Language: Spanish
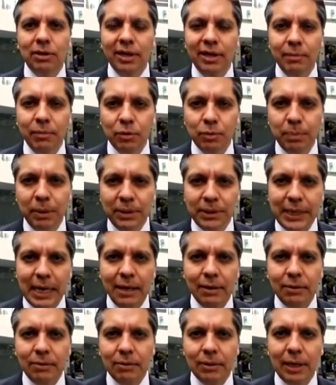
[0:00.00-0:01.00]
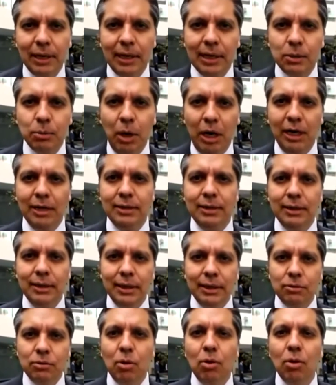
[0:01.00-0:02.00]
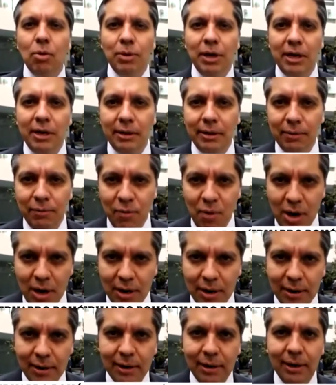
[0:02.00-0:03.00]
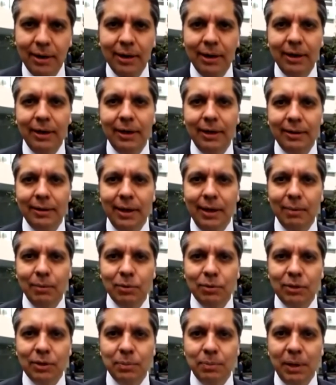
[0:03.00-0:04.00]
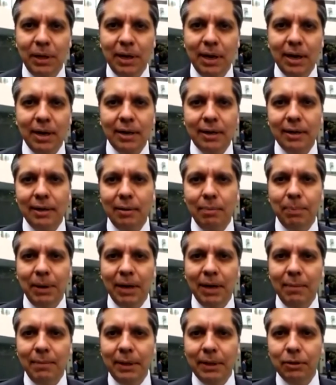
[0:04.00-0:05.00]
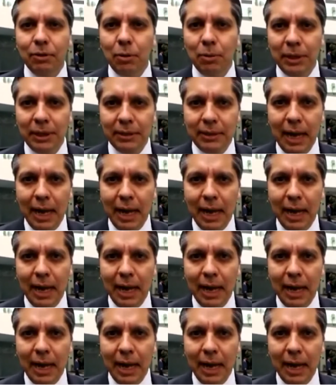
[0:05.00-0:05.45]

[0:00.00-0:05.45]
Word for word: estás pidiendo favores sexuales y otras, otras formas de, abuso y de acoso sexual, es